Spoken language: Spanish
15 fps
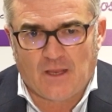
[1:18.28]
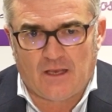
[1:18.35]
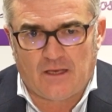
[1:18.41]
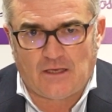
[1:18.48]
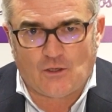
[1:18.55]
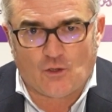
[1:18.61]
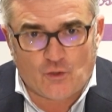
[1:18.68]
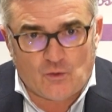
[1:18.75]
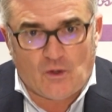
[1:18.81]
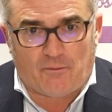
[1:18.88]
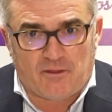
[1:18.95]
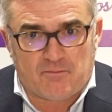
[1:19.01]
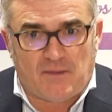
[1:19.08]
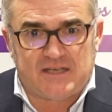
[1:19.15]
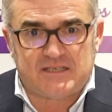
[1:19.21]
Y hoy, una
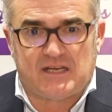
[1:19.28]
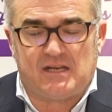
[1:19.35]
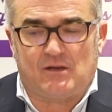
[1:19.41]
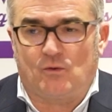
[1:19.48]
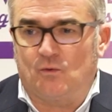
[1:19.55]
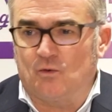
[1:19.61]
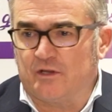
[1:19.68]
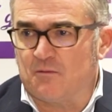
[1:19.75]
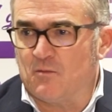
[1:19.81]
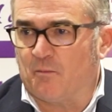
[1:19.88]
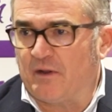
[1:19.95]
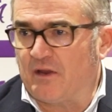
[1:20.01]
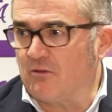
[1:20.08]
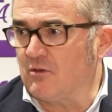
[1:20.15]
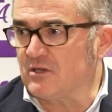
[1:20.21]
vez más, el último
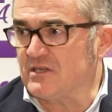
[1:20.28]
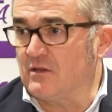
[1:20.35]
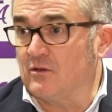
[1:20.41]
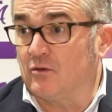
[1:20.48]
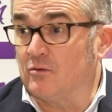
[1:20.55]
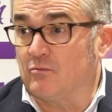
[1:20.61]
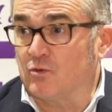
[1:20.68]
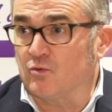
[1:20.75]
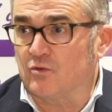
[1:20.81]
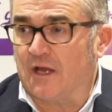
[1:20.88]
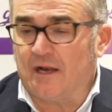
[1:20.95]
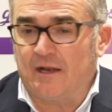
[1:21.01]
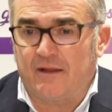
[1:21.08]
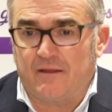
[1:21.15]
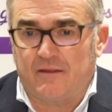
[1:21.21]
periodo ha sido
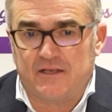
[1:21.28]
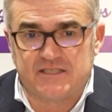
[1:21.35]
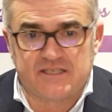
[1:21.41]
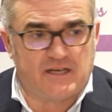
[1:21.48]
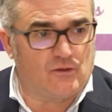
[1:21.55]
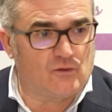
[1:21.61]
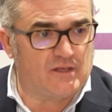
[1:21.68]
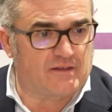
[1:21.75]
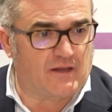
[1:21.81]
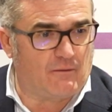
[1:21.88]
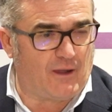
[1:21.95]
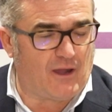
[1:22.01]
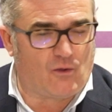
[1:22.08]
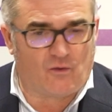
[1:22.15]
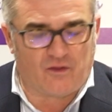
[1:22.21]
brutal de deseo, de
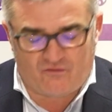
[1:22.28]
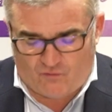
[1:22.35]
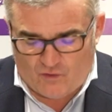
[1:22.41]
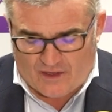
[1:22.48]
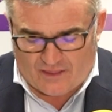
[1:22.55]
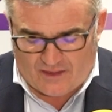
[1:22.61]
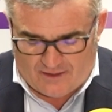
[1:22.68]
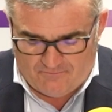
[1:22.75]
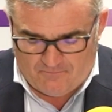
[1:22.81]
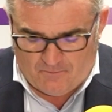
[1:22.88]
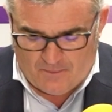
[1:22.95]
trabajo, de fuerza.